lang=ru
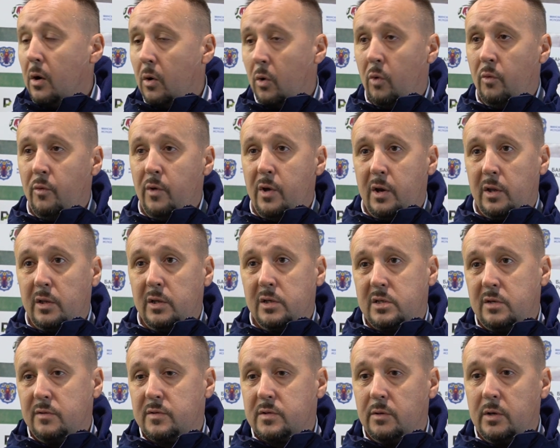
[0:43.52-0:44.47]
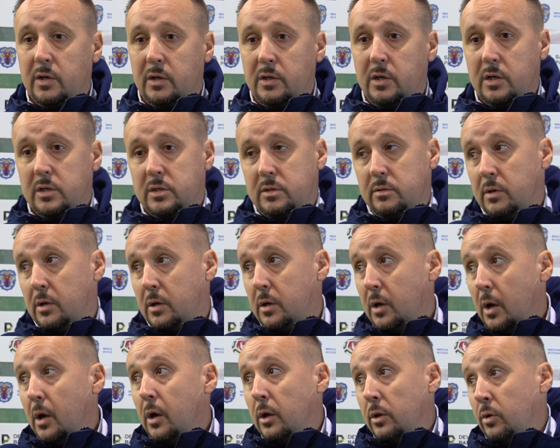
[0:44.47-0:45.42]
уверенности в своих действиях.
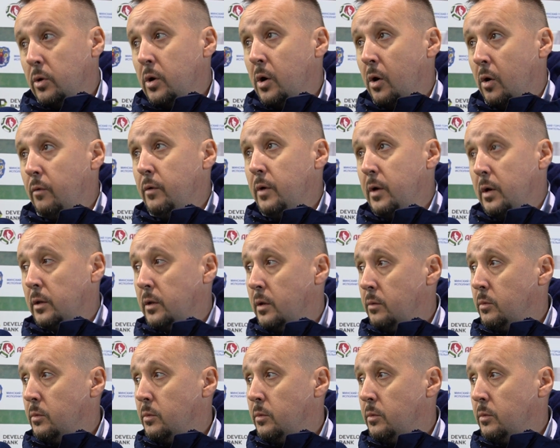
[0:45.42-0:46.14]
Но я уверен,